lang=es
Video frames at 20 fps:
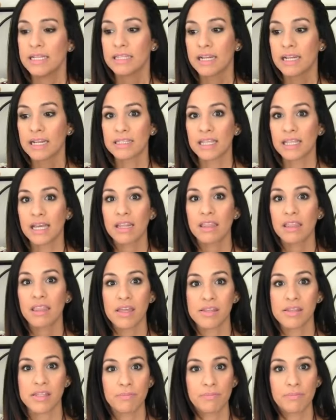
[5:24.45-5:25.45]
tratar
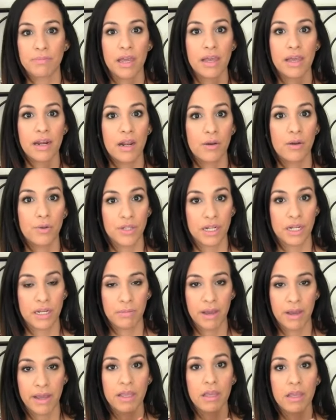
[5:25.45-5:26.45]
de aceptar a los
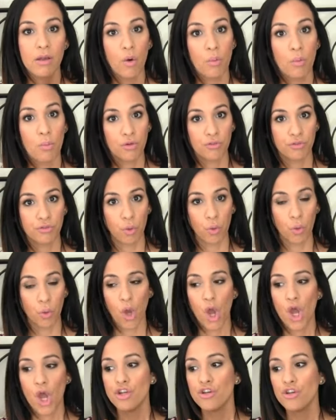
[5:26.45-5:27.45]
alemanes como
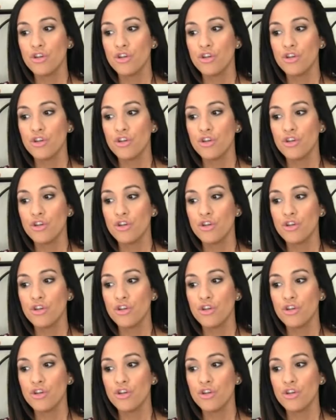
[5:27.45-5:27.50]
son,